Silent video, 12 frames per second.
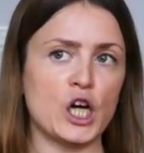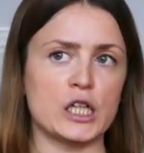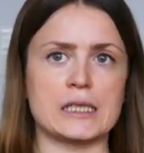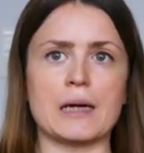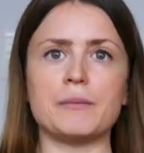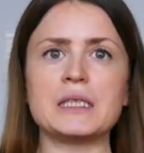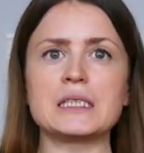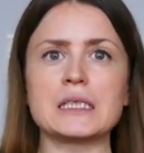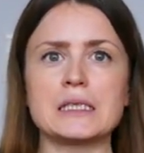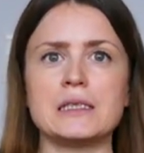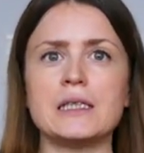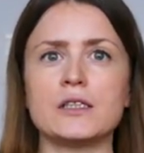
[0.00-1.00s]
Das hat mich
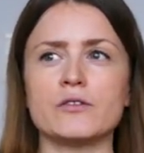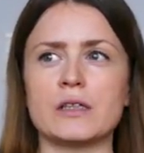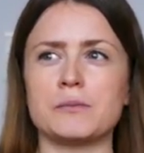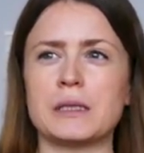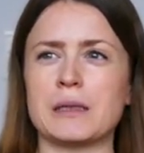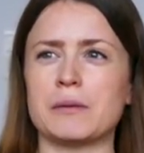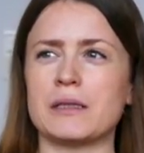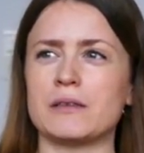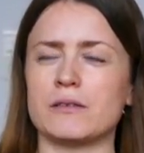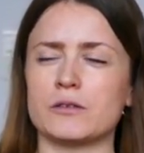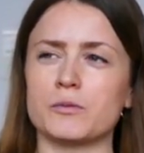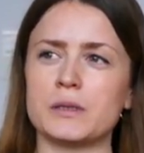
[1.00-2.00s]
interessiert und was mich aber
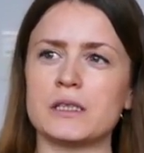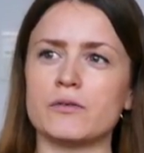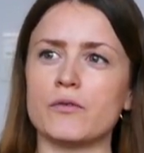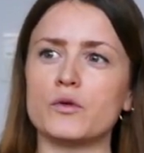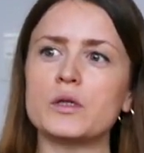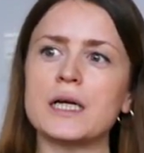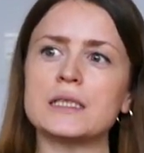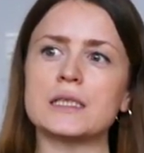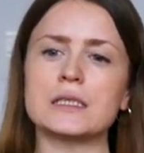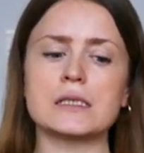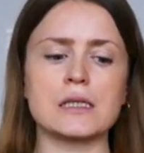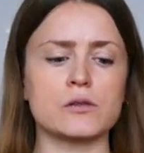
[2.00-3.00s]
so ein bisschen verwundert
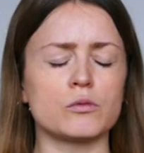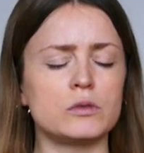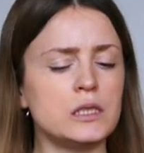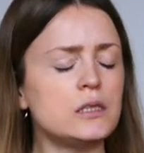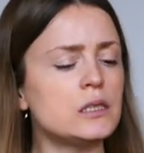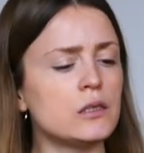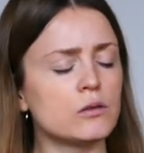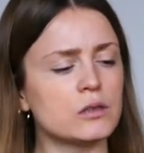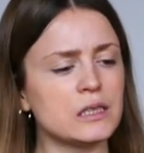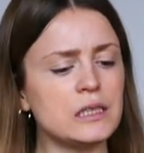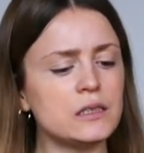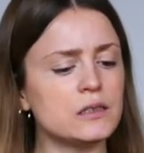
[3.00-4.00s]
hat, ist, dass so die
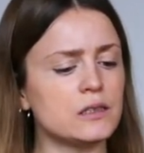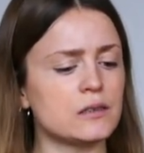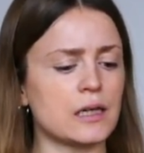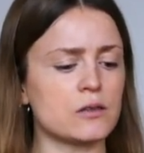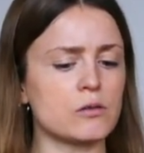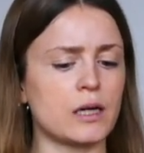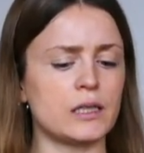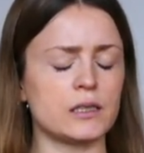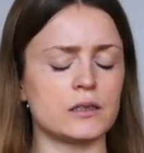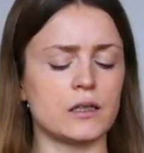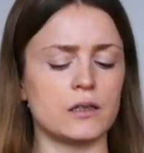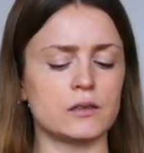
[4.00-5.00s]
Theorien, die es dazu eigentlich
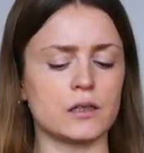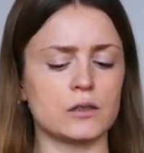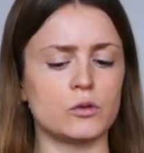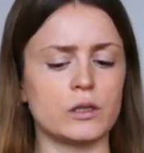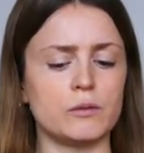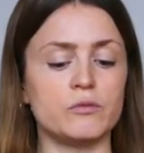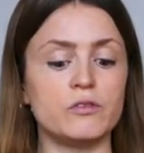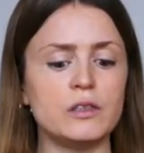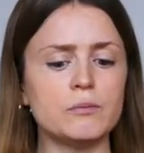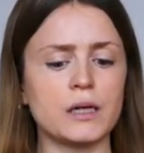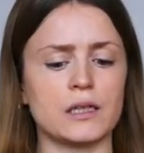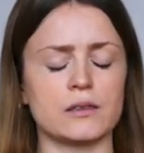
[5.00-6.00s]
in der Literatur gibt,
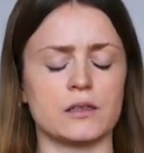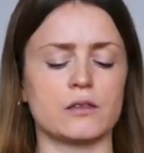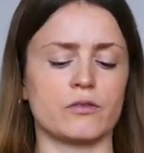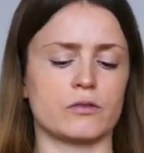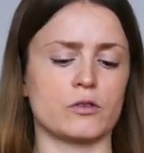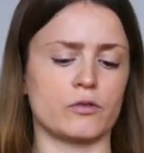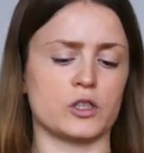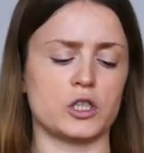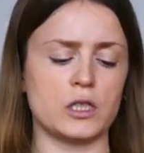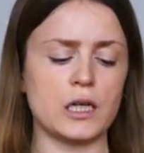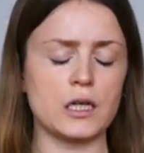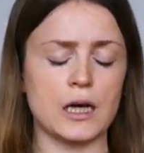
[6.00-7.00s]
wie man das jetzt zu
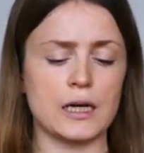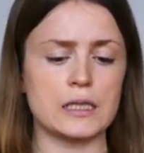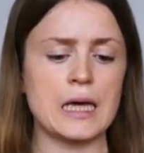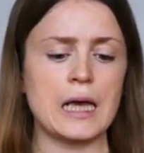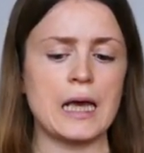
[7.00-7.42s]
verstehen hat,